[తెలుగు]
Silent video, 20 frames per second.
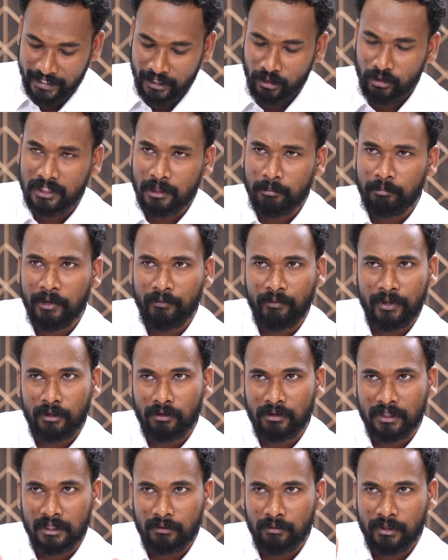నేను తప్ప
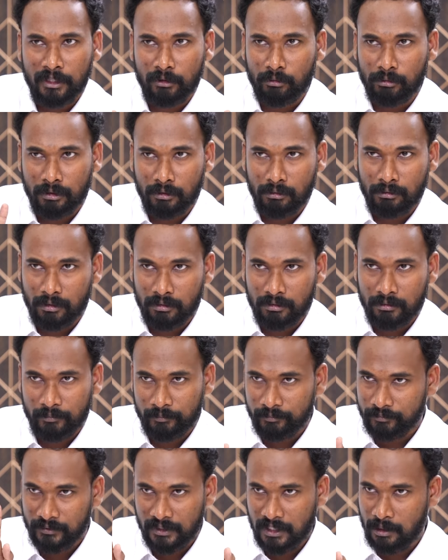వేరొక దేవుడు నీకు ఉండకూడదు
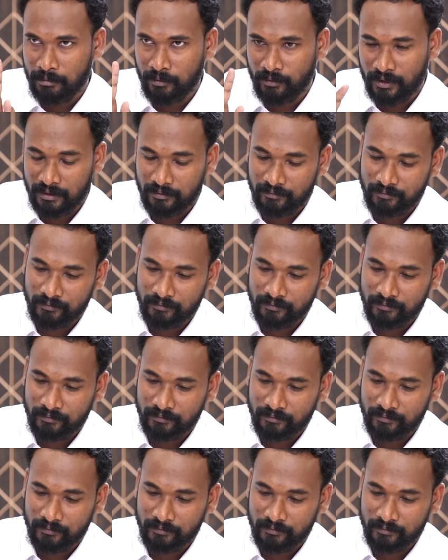నంబర్ వన్